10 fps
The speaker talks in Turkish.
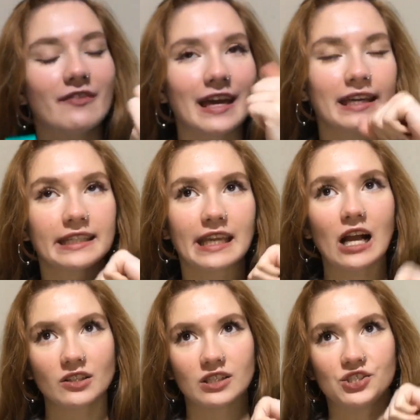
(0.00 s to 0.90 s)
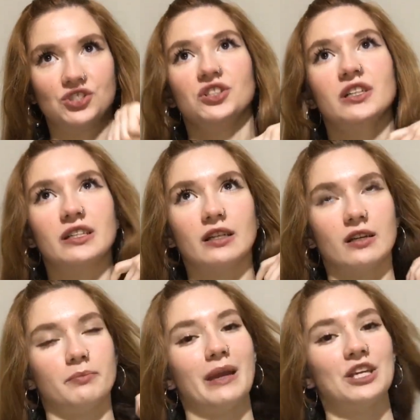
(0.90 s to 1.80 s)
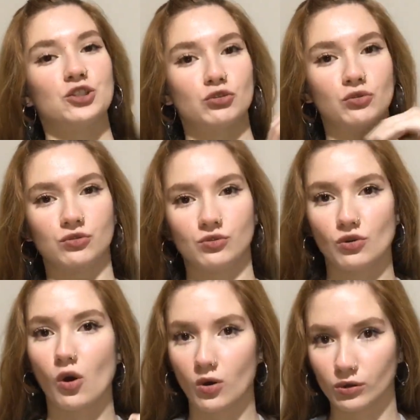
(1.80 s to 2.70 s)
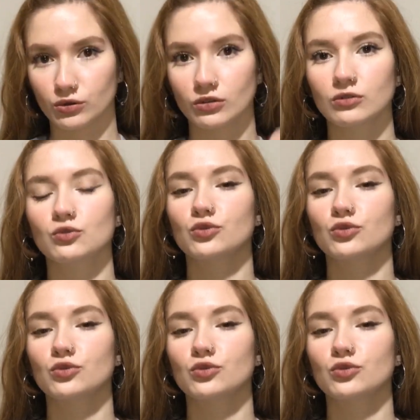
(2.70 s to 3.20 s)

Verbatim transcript: Ve yaklaşık 5 gün oldu.